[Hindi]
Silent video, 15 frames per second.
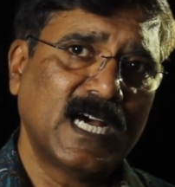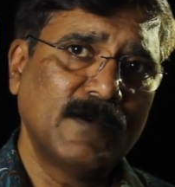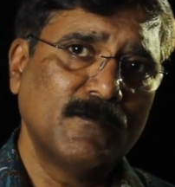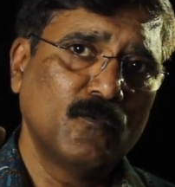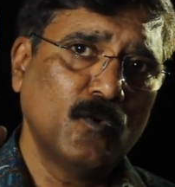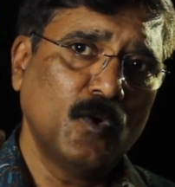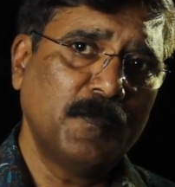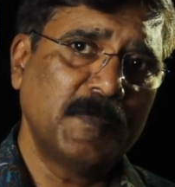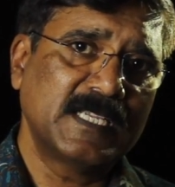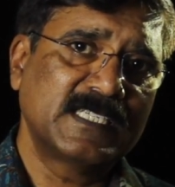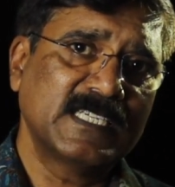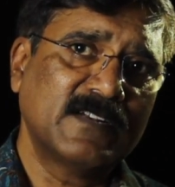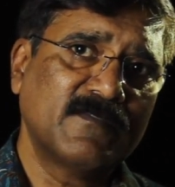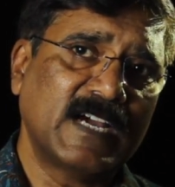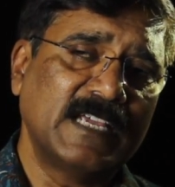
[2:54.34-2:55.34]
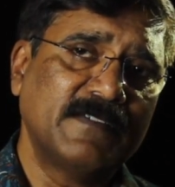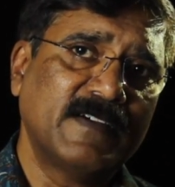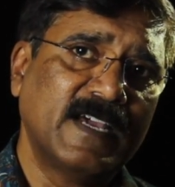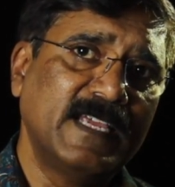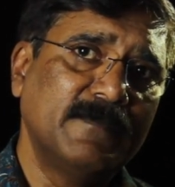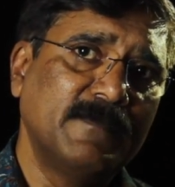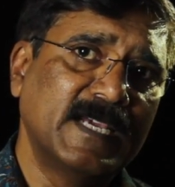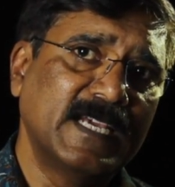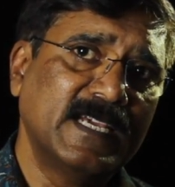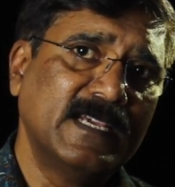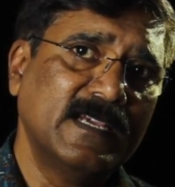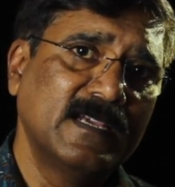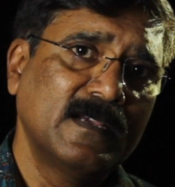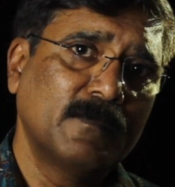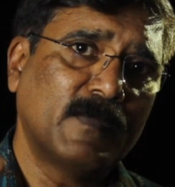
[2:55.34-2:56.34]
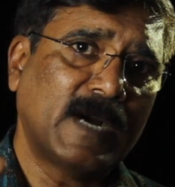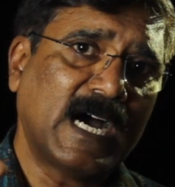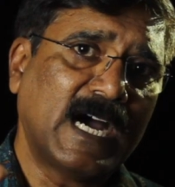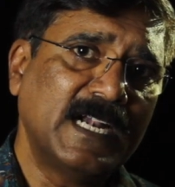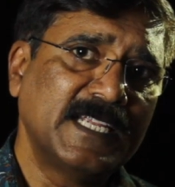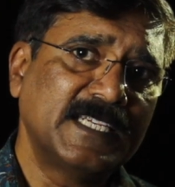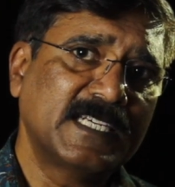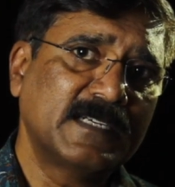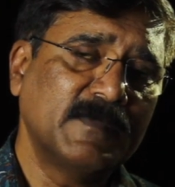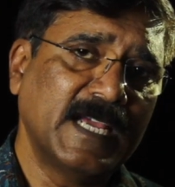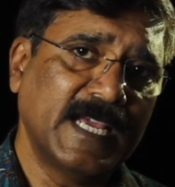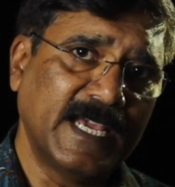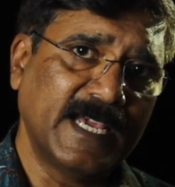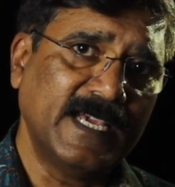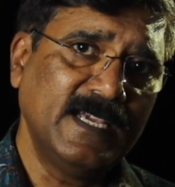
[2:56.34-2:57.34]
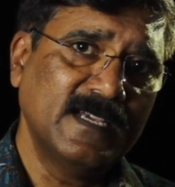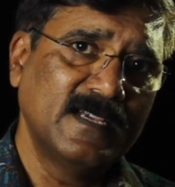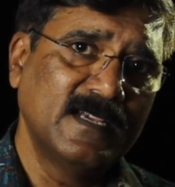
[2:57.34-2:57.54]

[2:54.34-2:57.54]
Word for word: अब वो पिक्चर वाईफाई में बाहर डिजिट में है